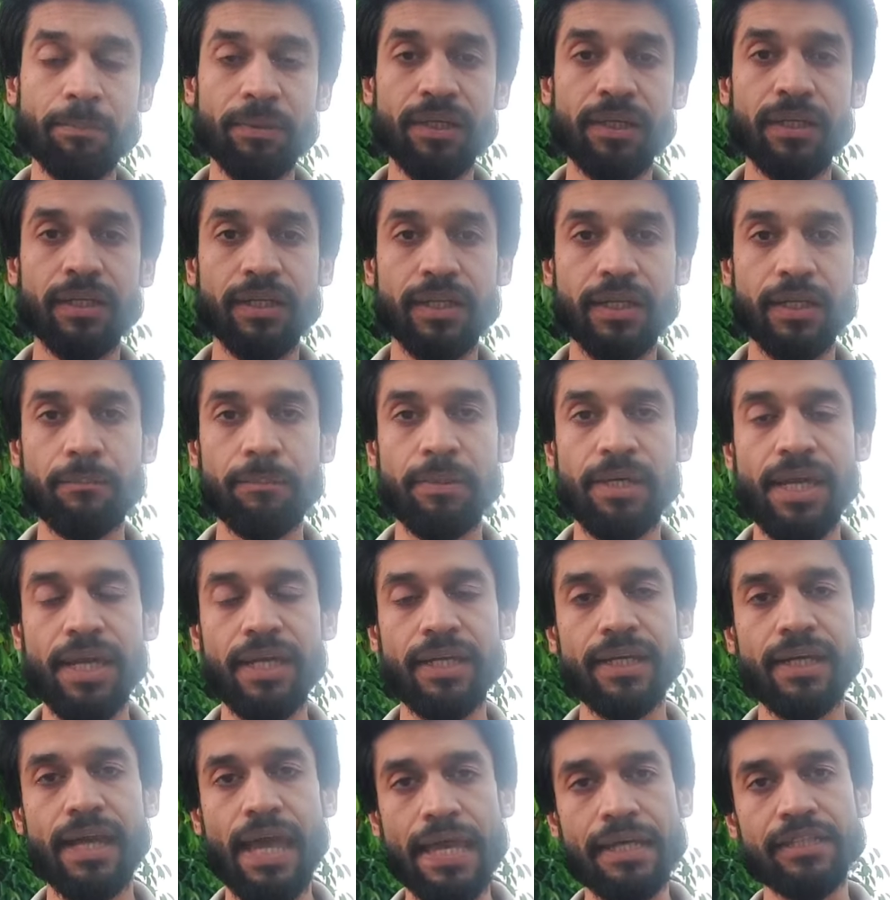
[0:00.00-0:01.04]
कीपर के भी
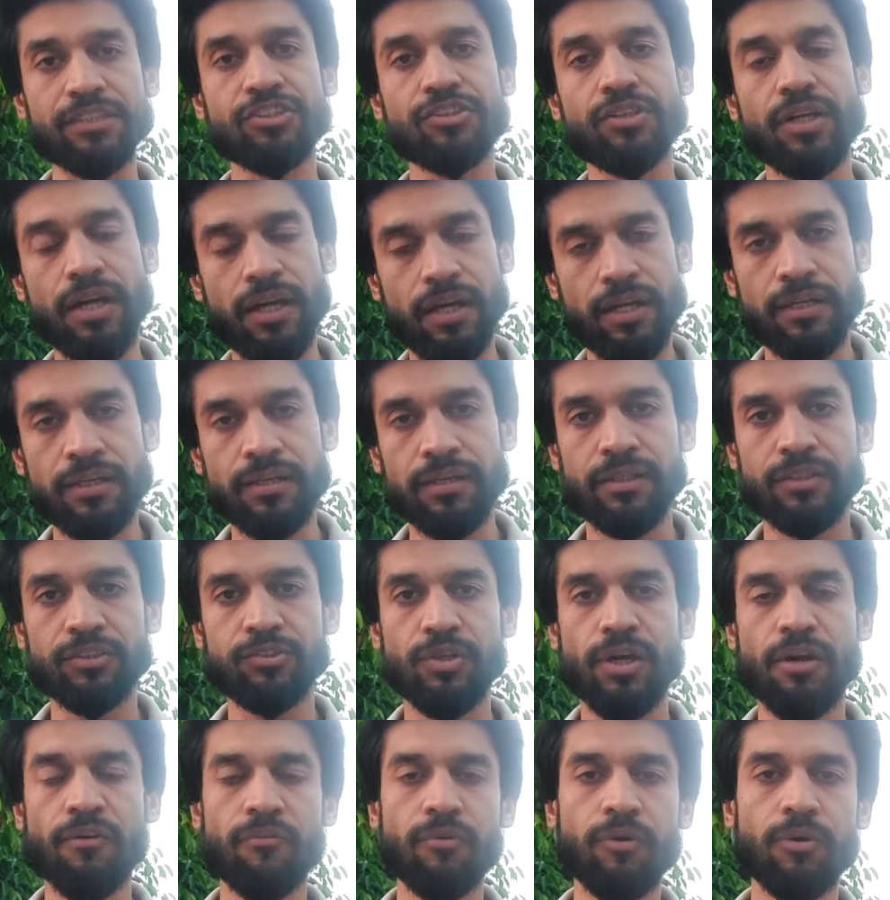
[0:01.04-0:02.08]
एक एक्स्ट्रा
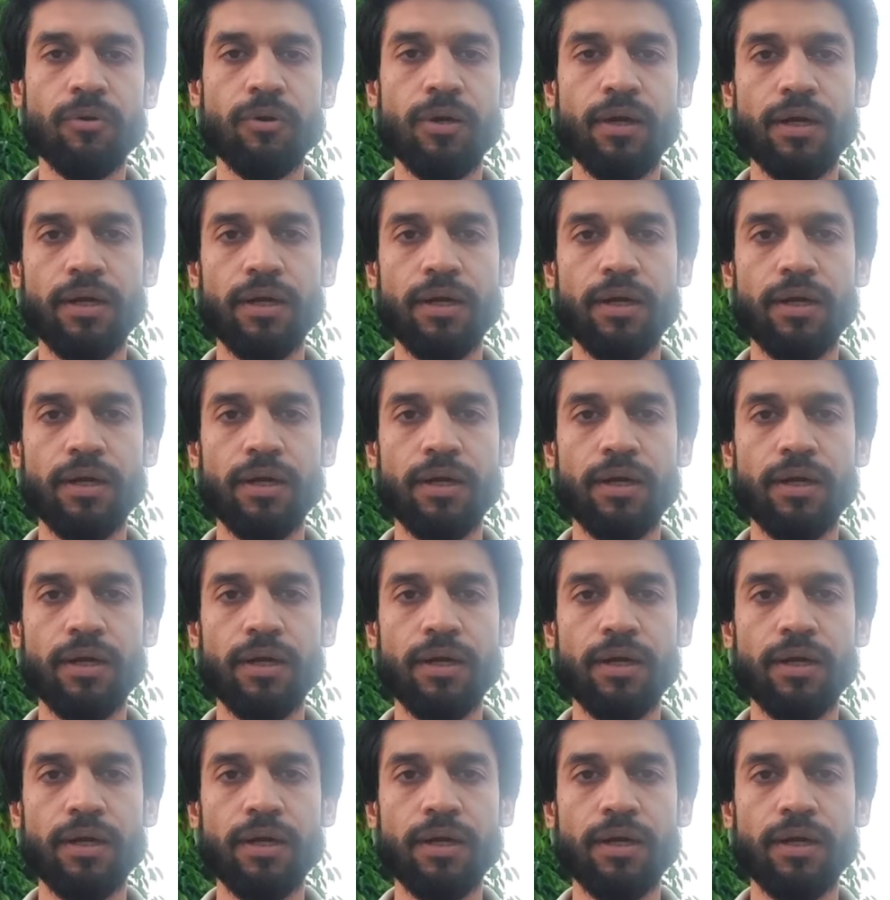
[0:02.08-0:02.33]
जो है वो